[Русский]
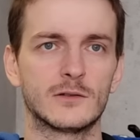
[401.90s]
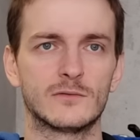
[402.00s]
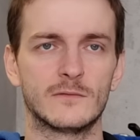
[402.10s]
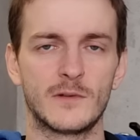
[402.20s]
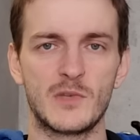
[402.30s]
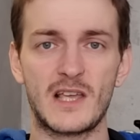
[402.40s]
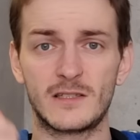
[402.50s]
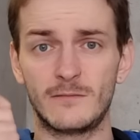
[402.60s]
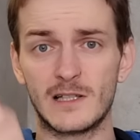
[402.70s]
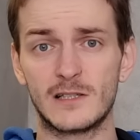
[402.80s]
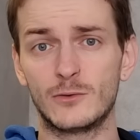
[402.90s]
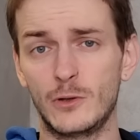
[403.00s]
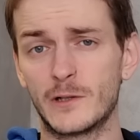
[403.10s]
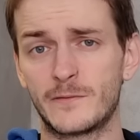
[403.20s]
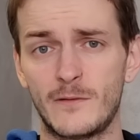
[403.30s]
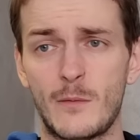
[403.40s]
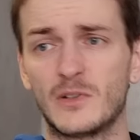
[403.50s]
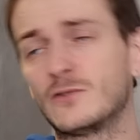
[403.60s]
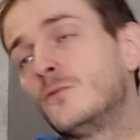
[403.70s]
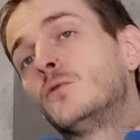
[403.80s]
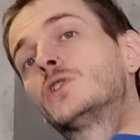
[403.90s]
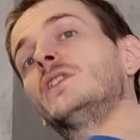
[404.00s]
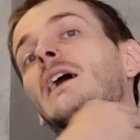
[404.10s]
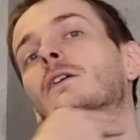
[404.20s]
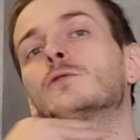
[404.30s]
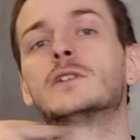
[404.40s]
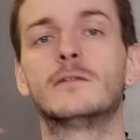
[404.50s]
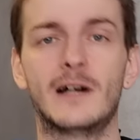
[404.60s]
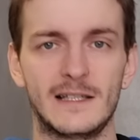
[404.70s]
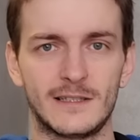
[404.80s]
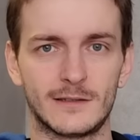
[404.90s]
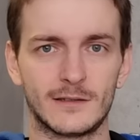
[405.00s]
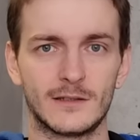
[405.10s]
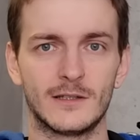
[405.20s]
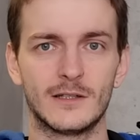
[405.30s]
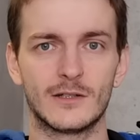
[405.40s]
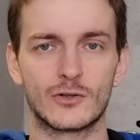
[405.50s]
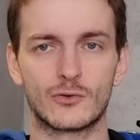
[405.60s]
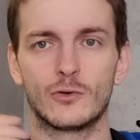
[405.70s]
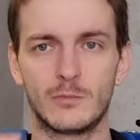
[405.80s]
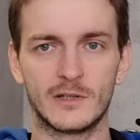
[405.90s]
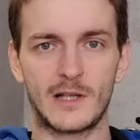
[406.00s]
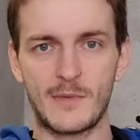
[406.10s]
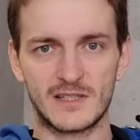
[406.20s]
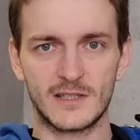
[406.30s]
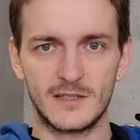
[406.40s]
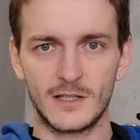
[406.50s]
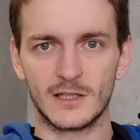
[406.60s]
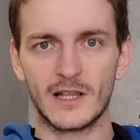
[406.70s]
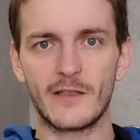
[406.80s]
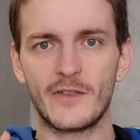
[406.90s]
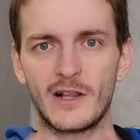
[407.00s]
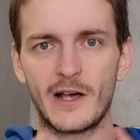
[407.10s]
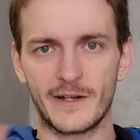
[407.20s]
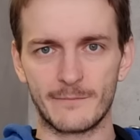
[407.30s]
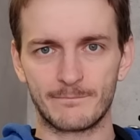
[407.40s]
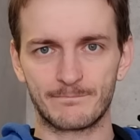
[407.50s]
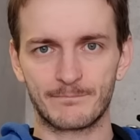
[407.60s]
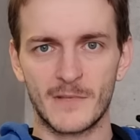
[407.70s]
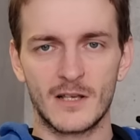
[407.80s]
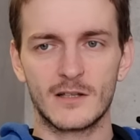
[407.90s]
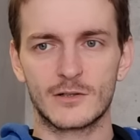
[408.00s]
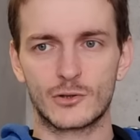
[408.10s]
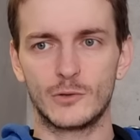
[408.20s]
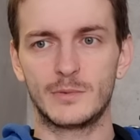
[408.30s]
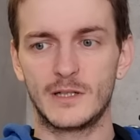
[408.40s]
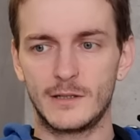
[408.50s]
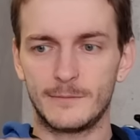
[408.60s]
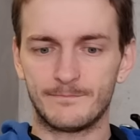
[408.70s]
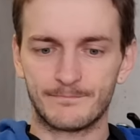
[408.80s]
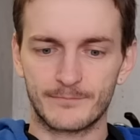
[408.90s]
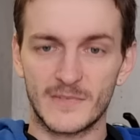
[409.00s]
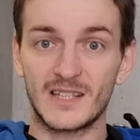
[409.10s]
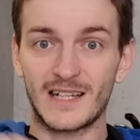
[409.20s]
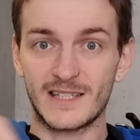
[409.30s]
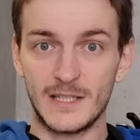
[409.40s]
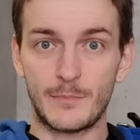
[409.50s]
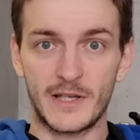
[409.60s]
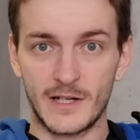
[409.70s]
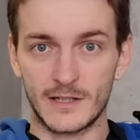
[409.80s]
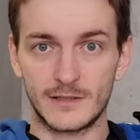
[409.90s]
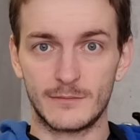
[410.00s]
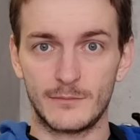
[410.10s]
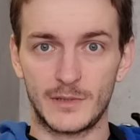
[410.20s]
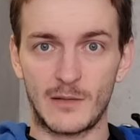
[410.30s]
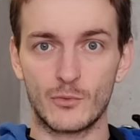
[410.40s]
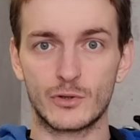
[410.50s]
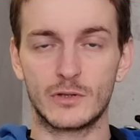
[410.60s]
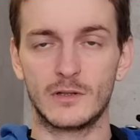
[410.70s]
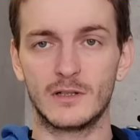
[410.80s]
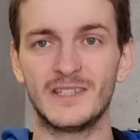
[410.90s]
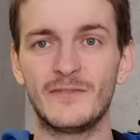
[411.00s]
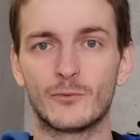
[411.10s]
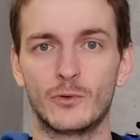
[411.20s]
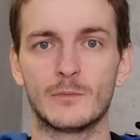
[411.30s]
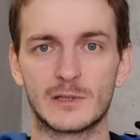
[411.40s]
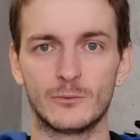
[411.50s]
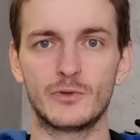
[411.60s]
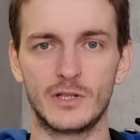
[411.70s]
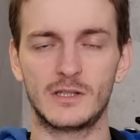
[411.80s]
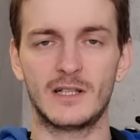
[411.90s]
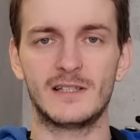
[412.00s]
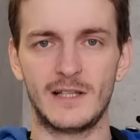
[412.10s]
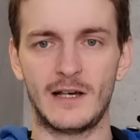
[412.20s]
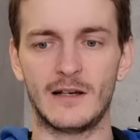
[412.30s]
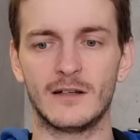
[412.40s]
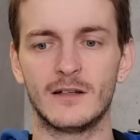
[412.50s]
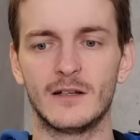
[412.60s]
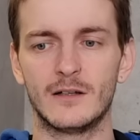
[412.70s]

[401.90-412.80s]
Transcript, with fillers: Вы меняете 20 долларов, и вам этого вот так вот хватит, чтобы на местные деньги, на ларе, чтобы на такси поехать. Потому что ни в коем случае нельзя